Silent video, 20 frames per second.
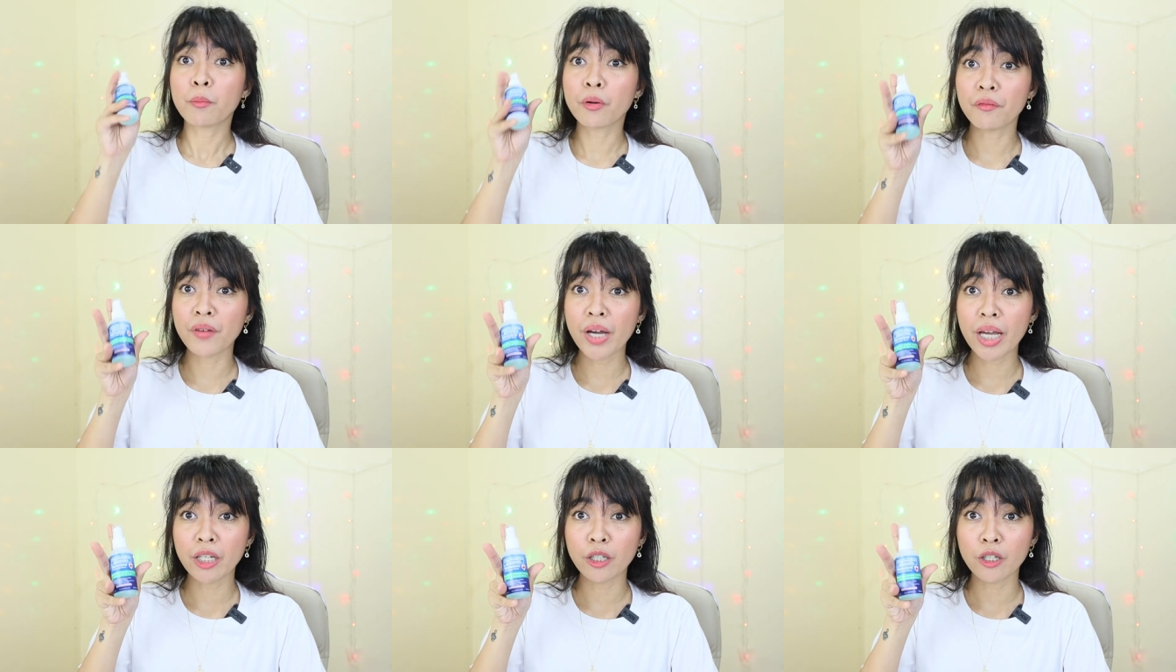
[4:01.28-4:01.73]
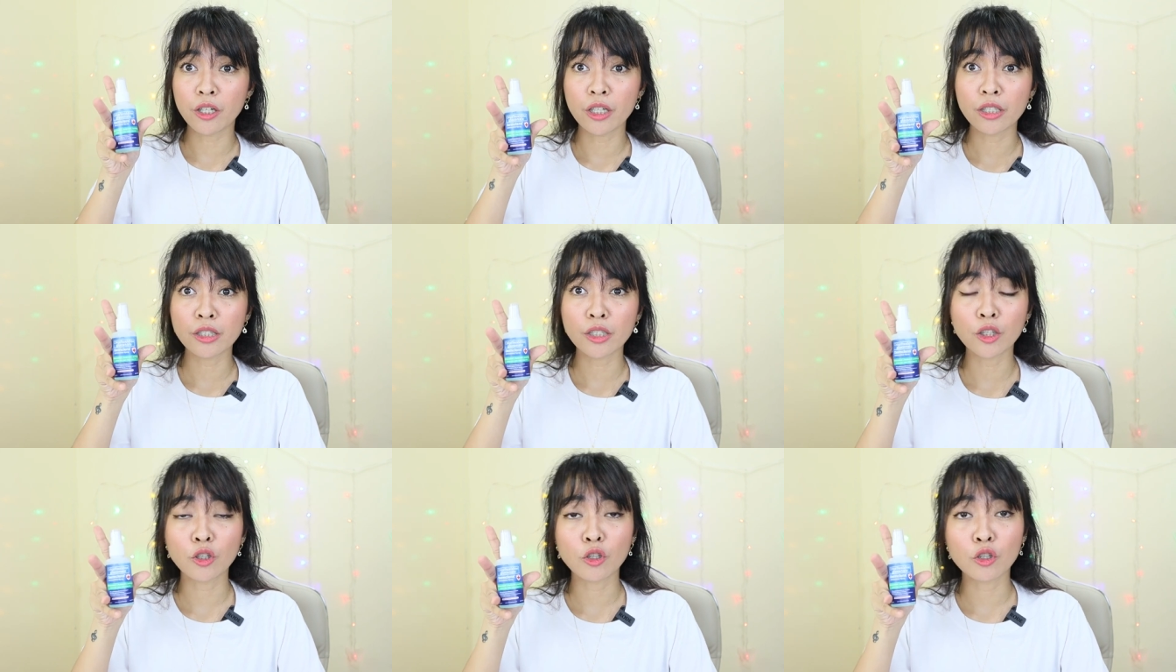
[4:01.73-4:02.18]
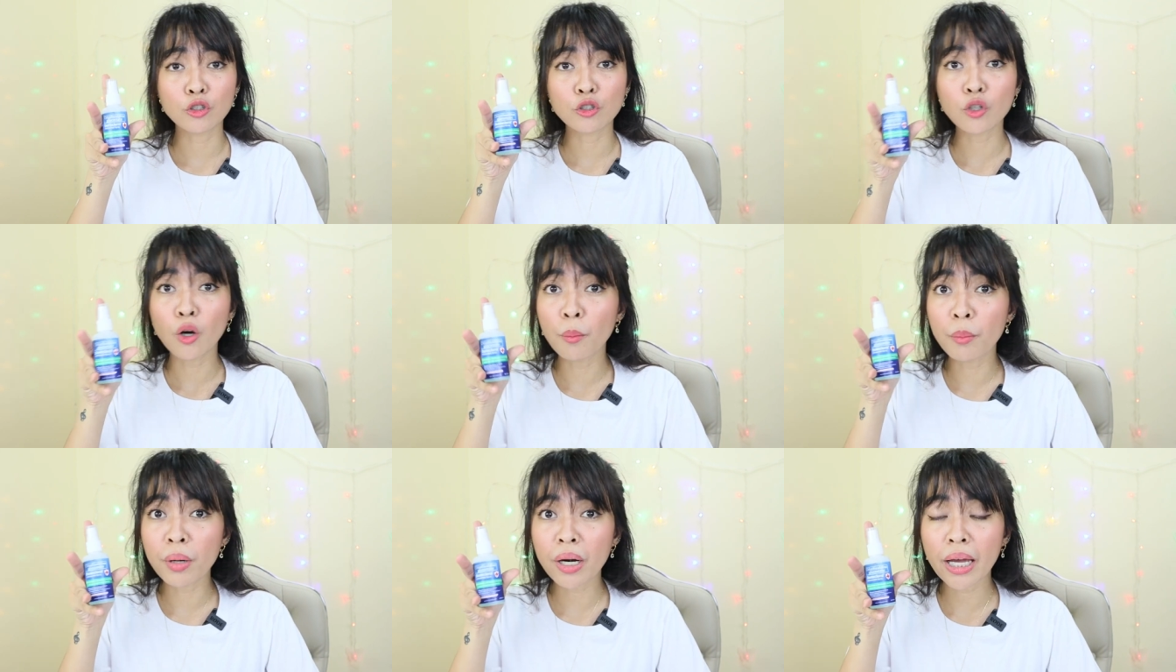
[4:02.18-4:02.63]
providers. Ito,
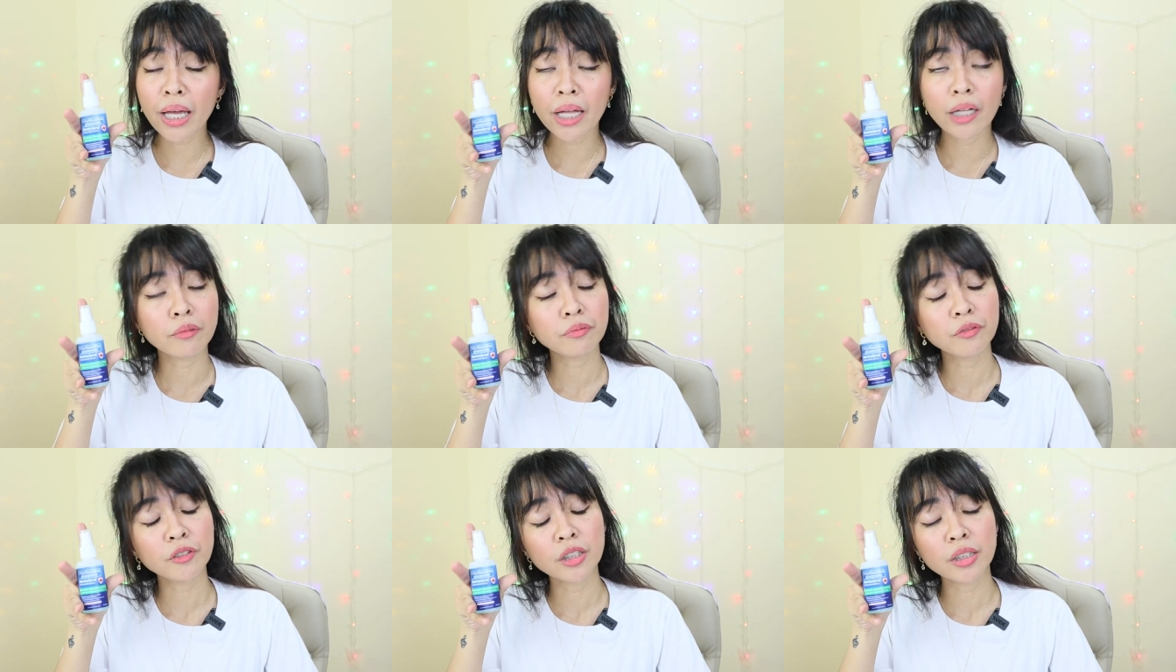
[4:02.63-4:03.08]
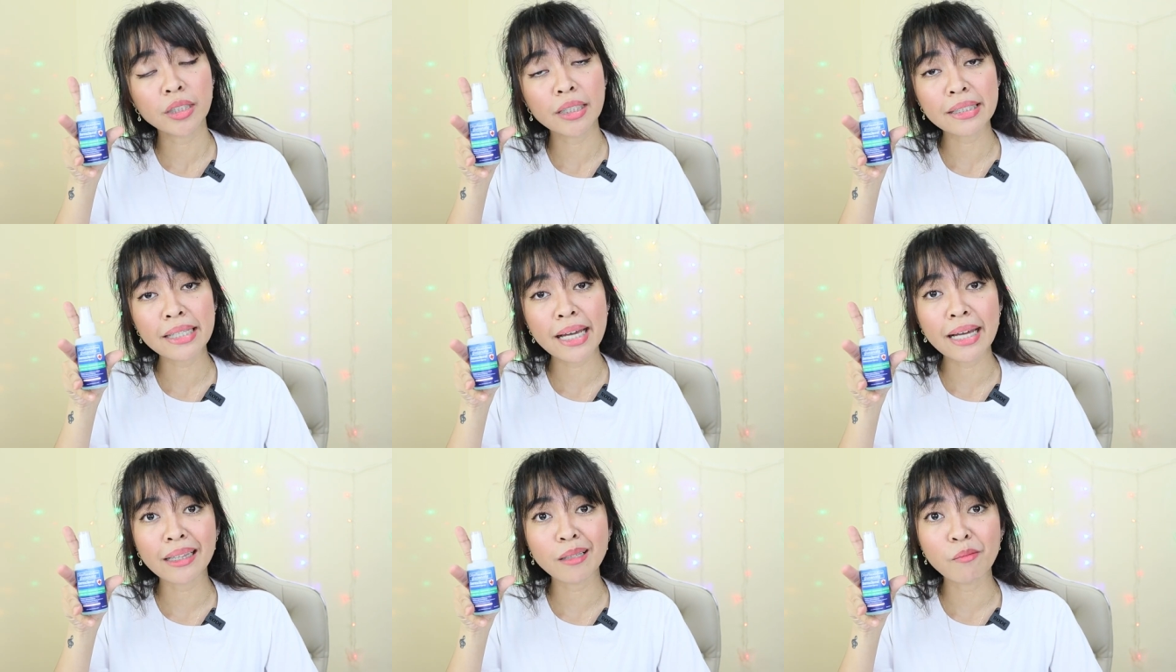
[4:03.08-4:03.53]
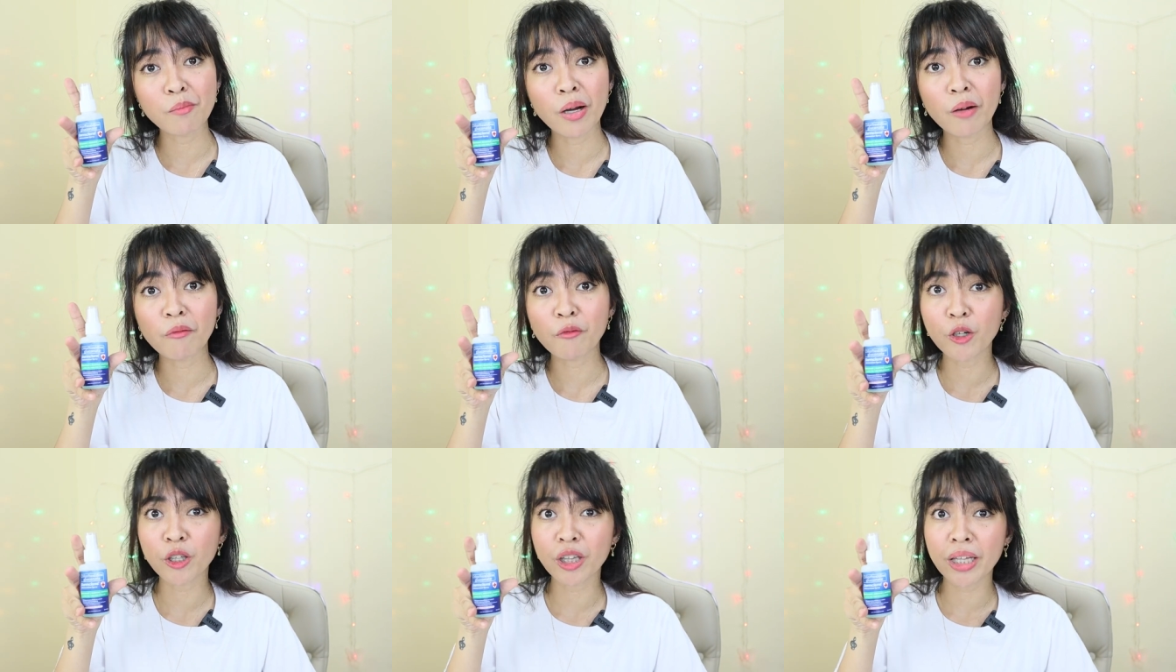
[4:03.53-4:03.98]
sobrang helpful niya sa ating
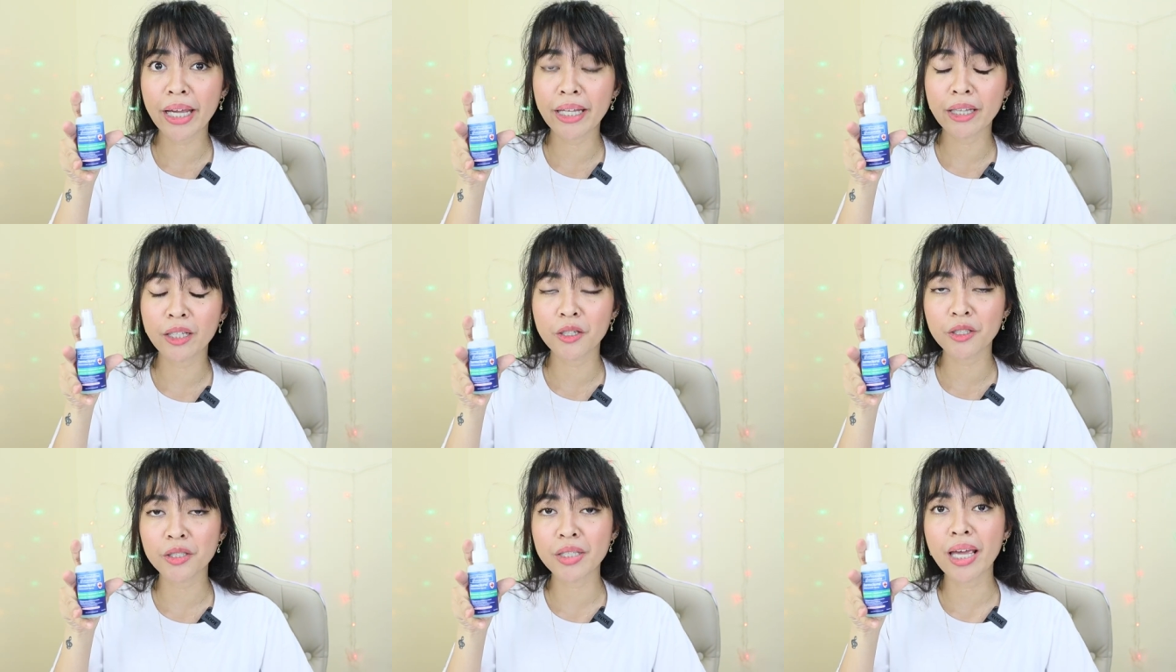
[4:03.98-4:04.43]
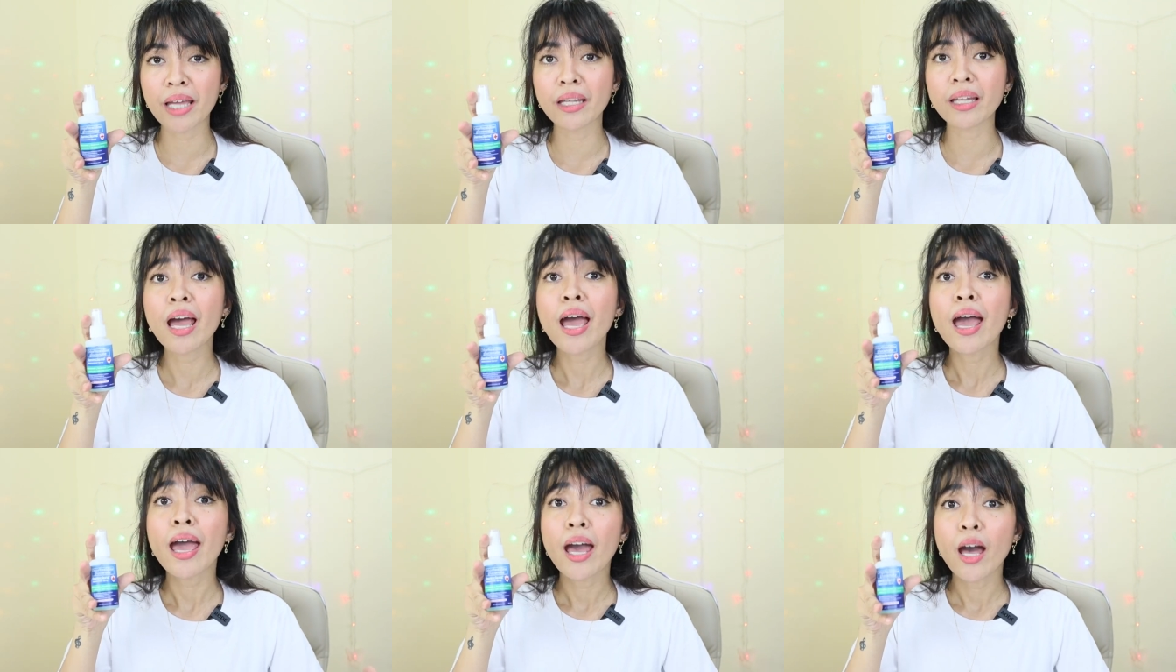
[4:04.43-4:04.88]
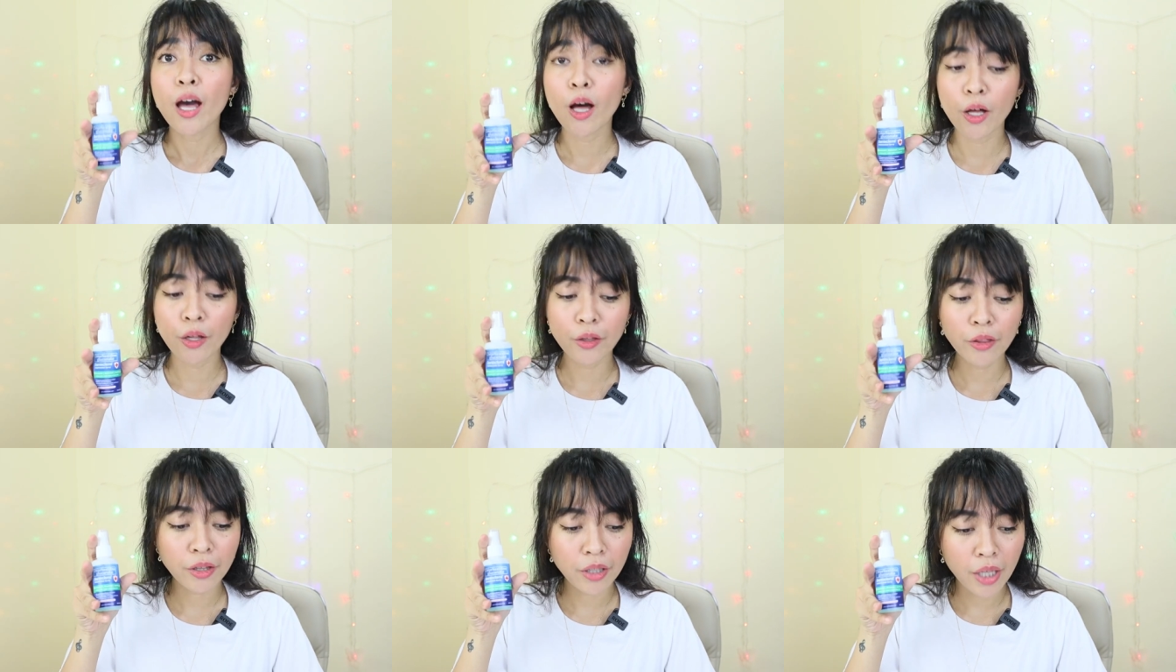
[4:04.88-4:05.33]
mga frontliners and
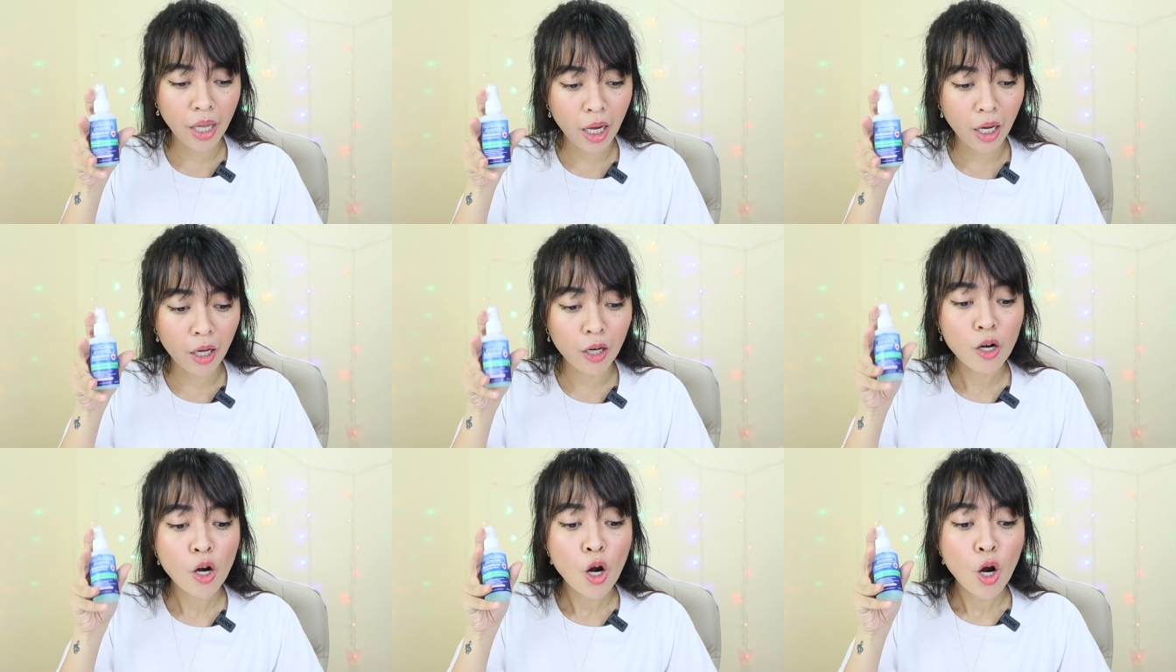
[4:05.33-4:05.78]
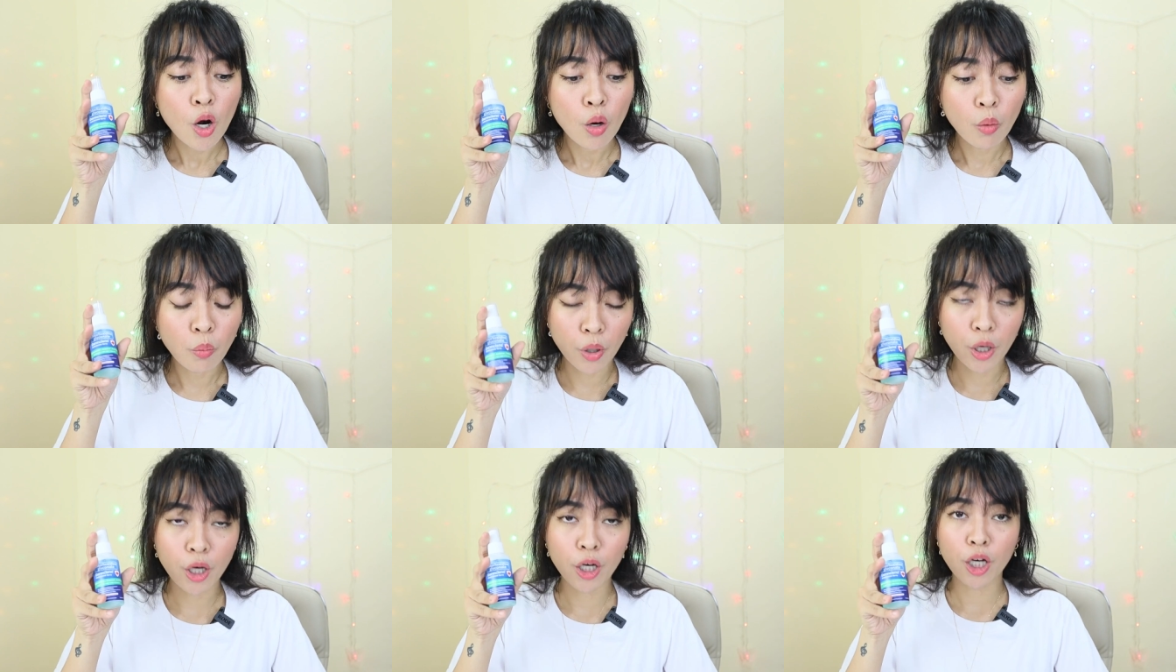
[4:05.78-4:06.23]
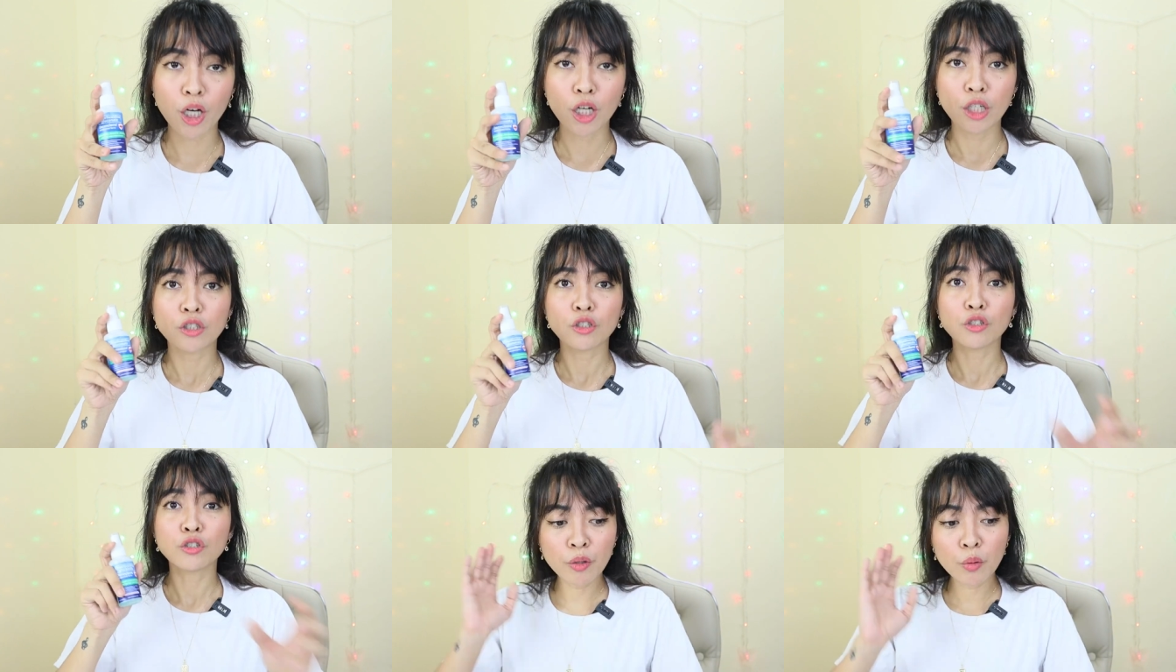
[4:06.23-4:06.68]
healthcare
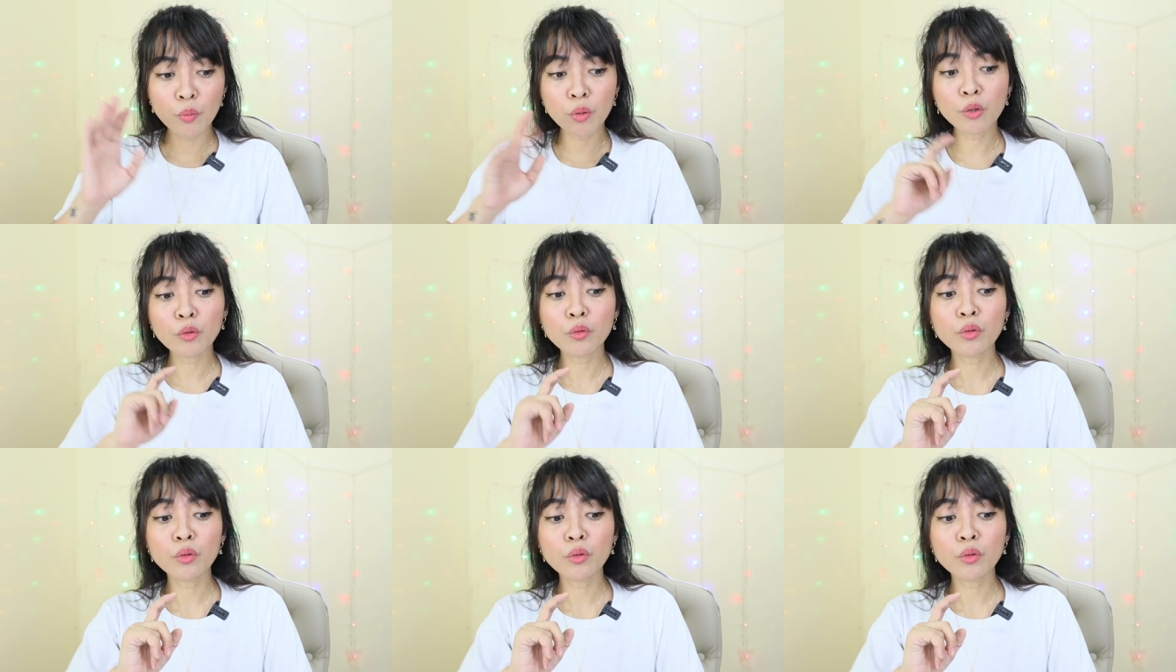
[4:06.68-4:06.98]
workers. If you will